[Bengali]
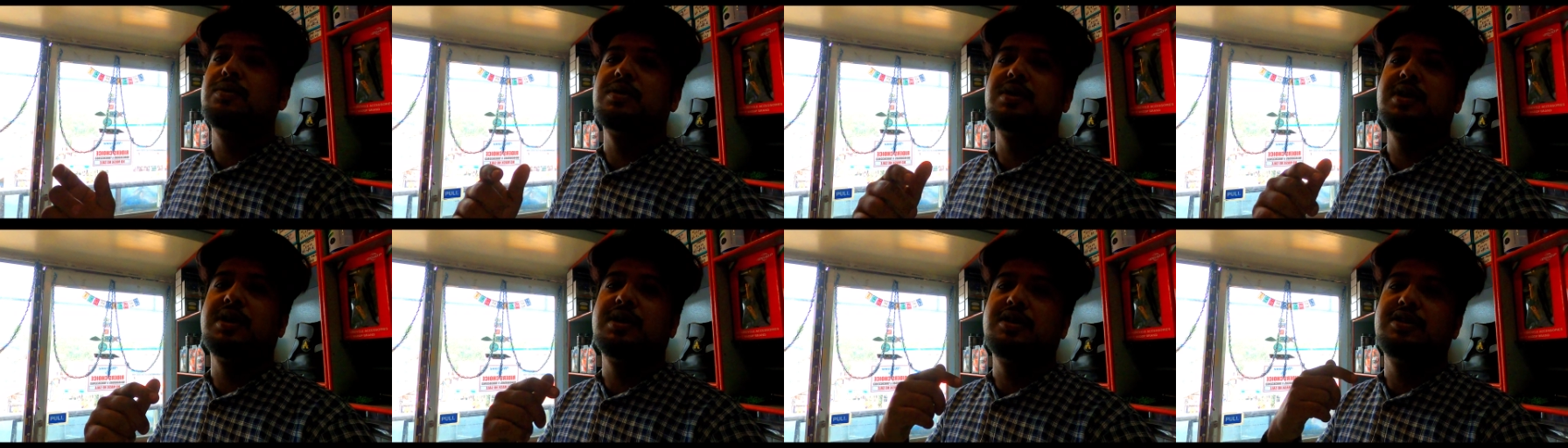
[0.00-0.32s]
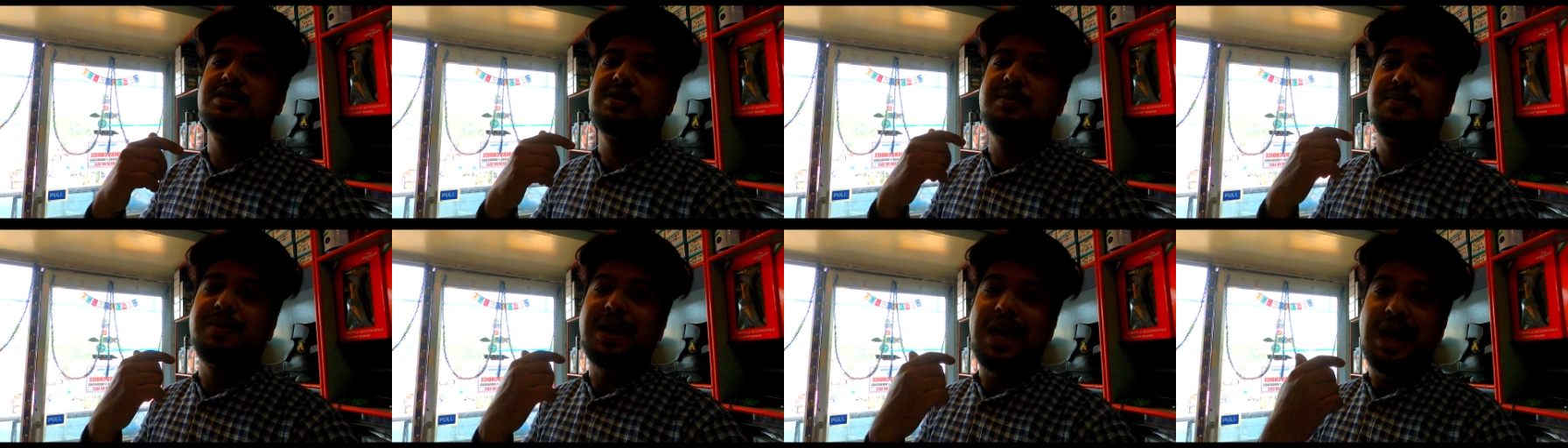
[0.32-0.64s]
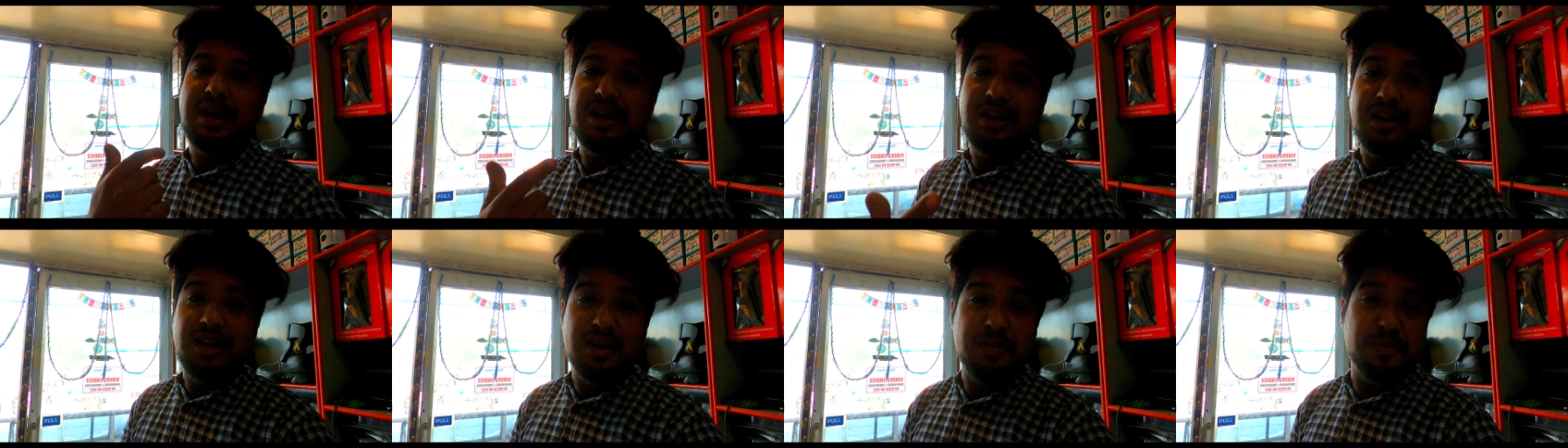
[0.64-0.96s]
অন্যান্য যে
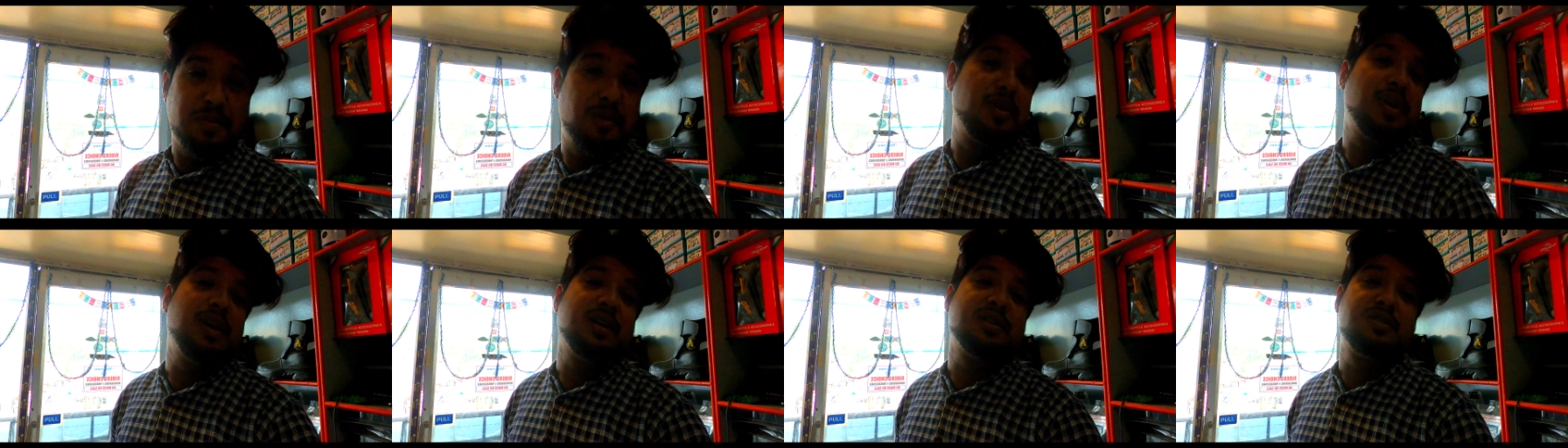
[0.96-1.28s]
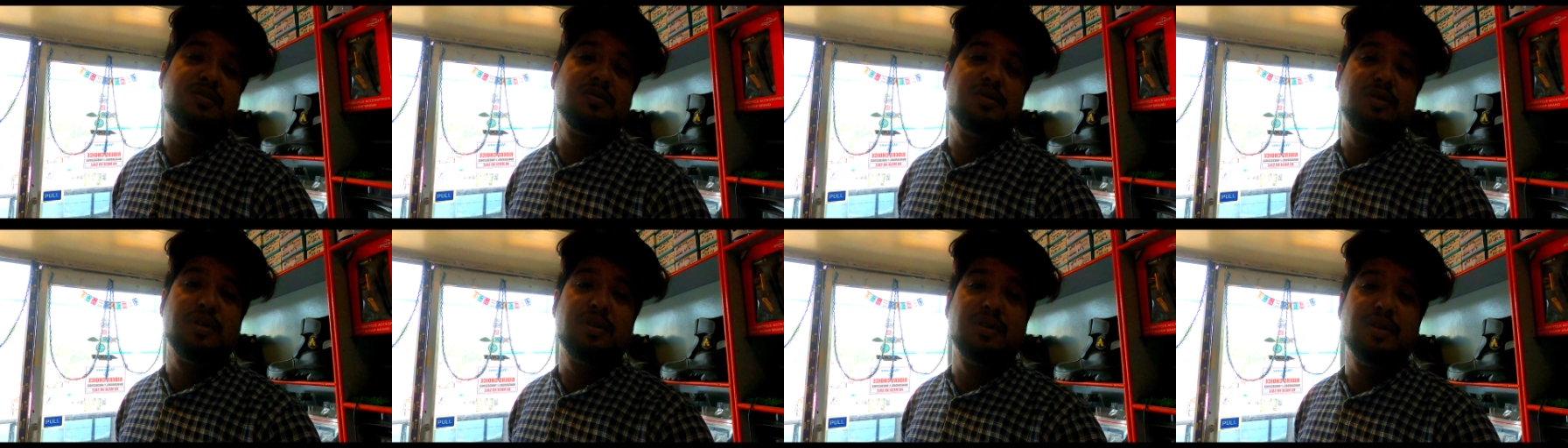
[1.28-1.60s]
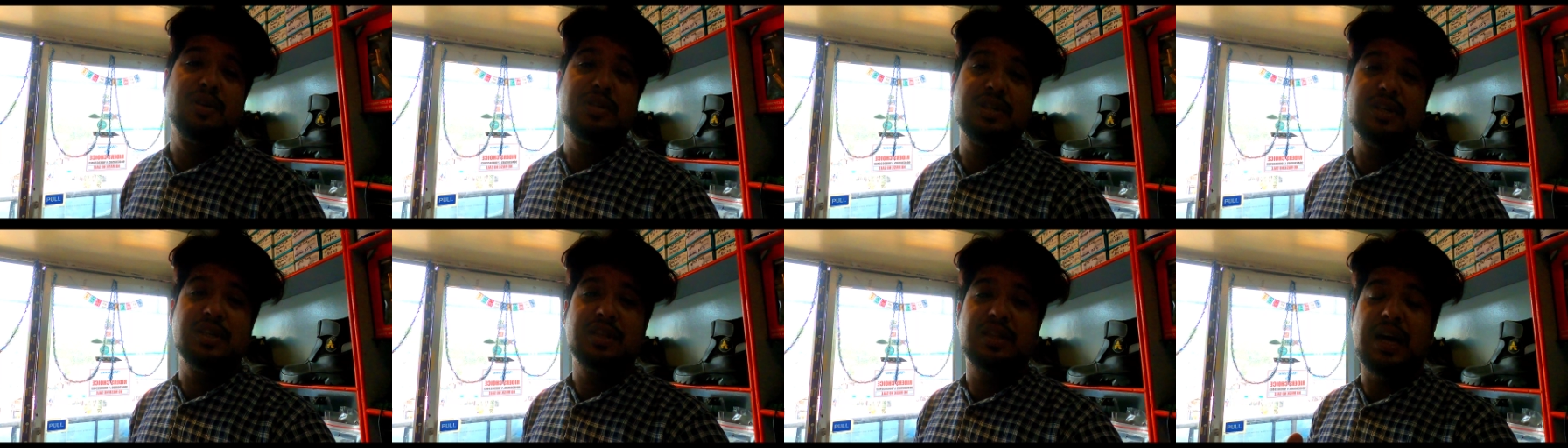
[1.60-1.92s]
ব্র্যান্ডেড প্রোডাক্টসগুলো
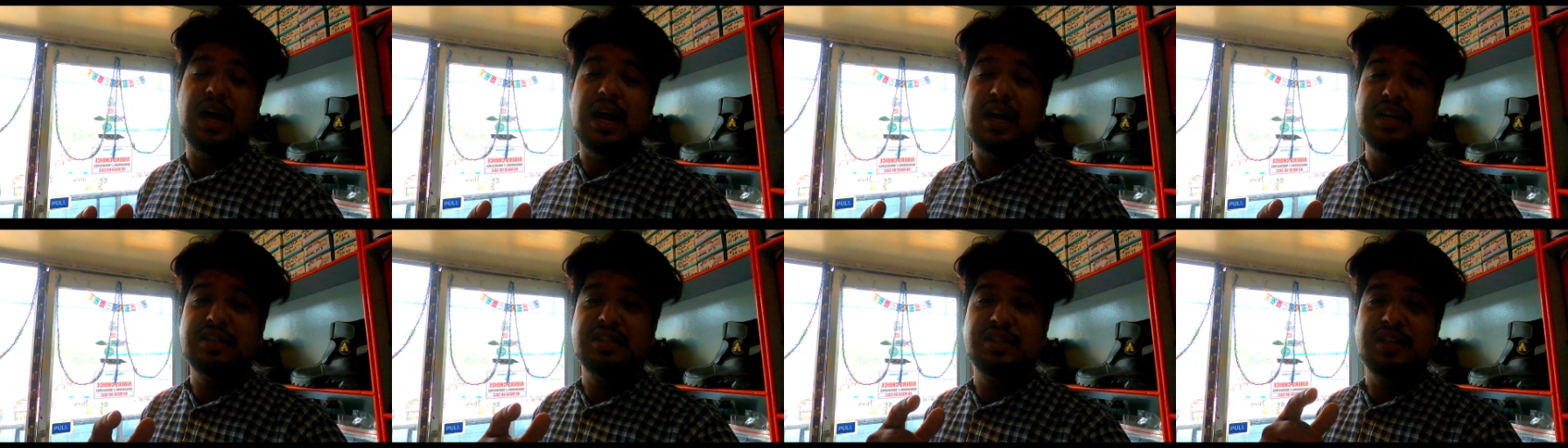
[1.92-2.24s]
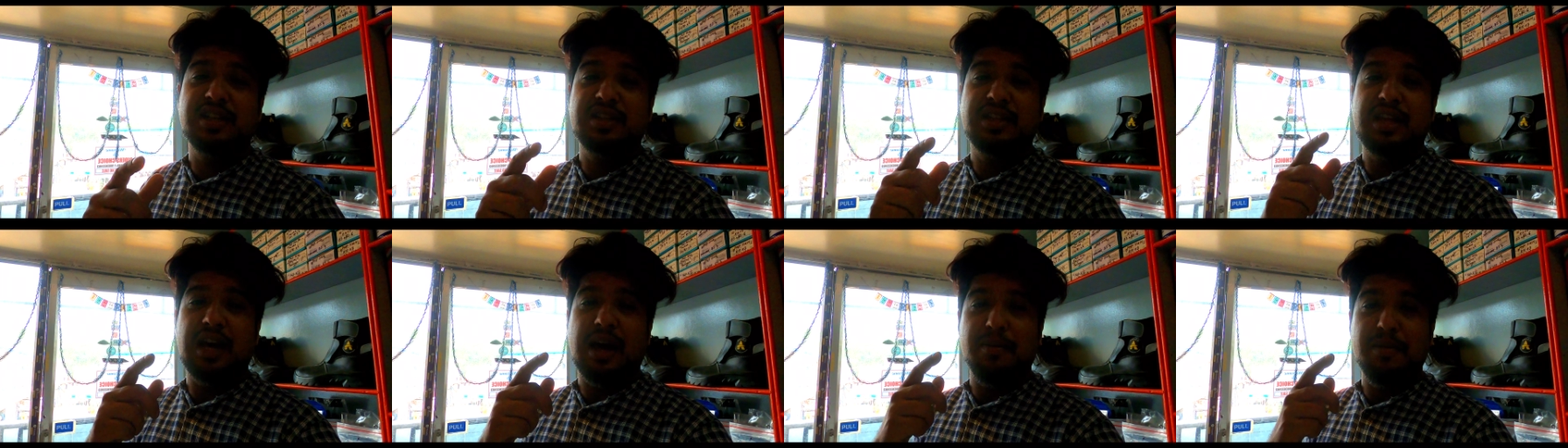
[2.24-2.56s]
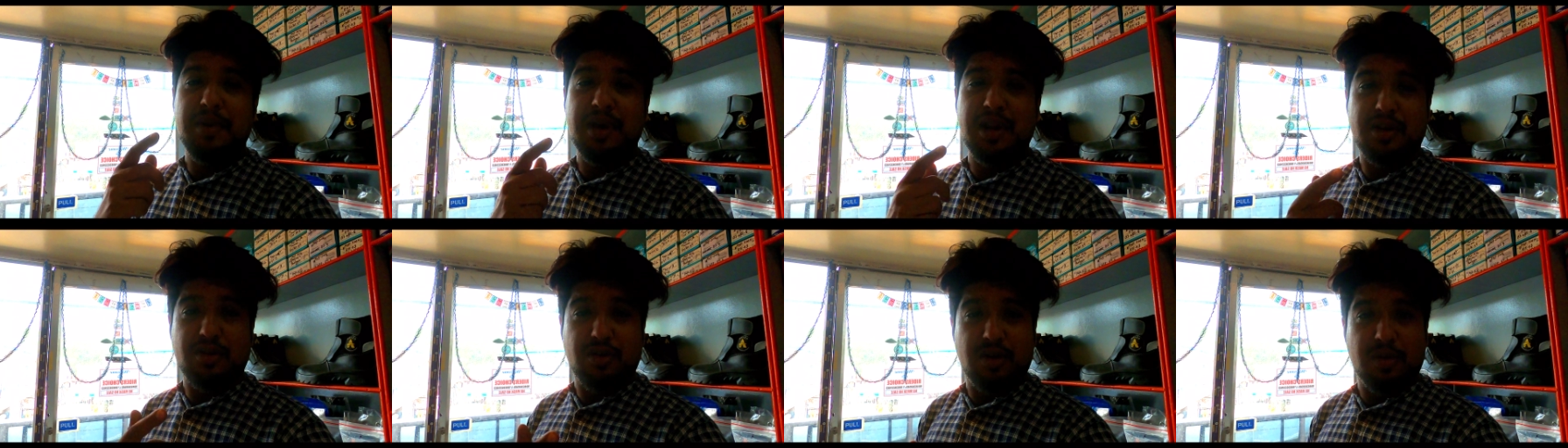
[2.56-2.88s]
রয়েছে তার যে
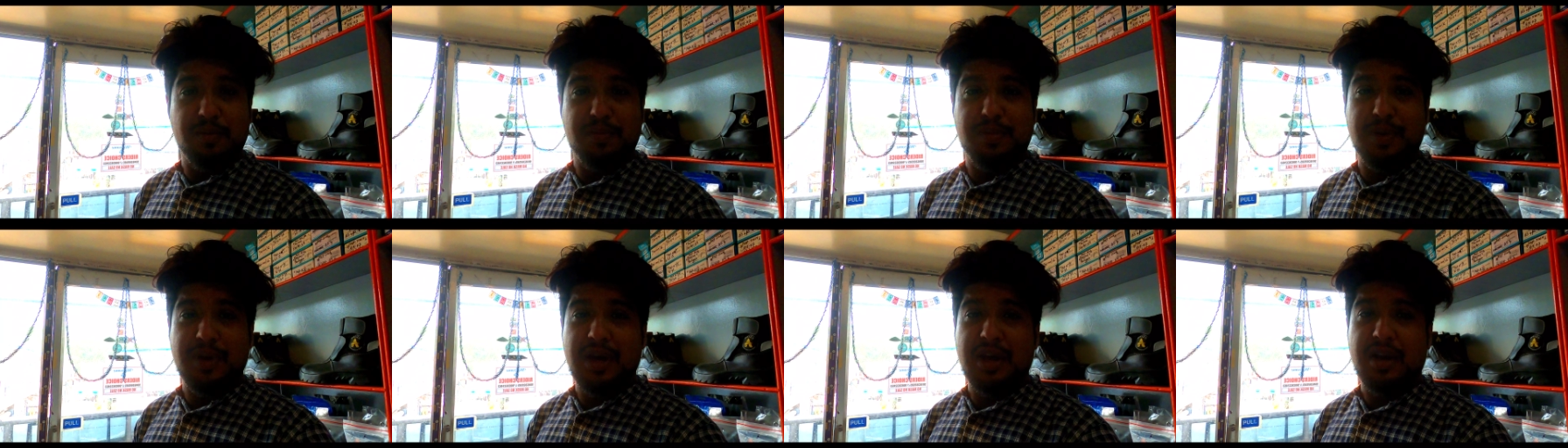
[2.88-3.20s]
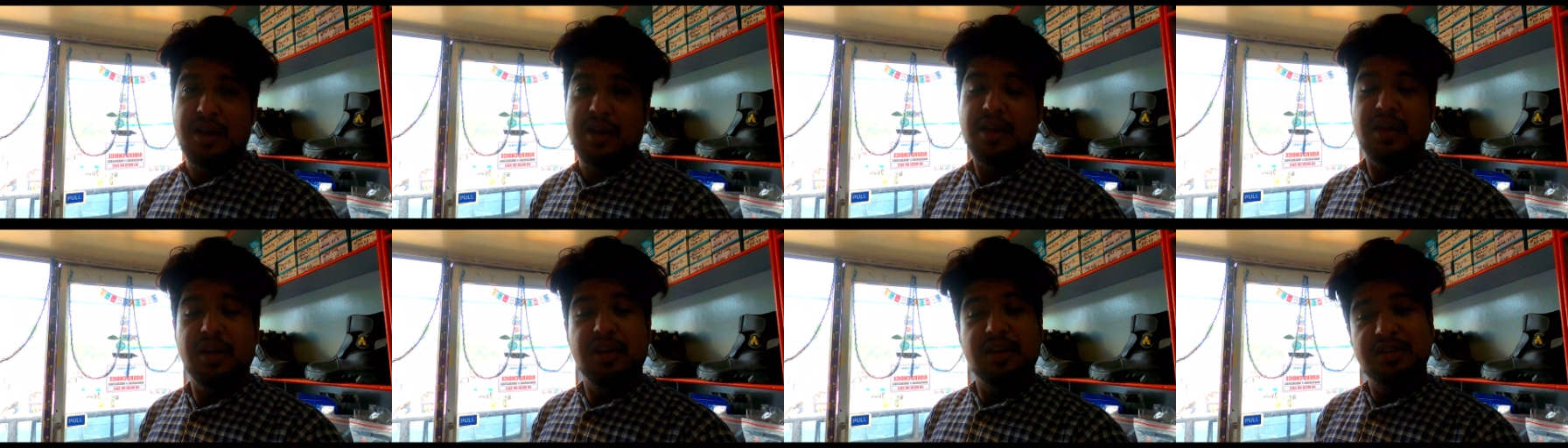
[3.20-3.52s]
দামের কম্পেয়ার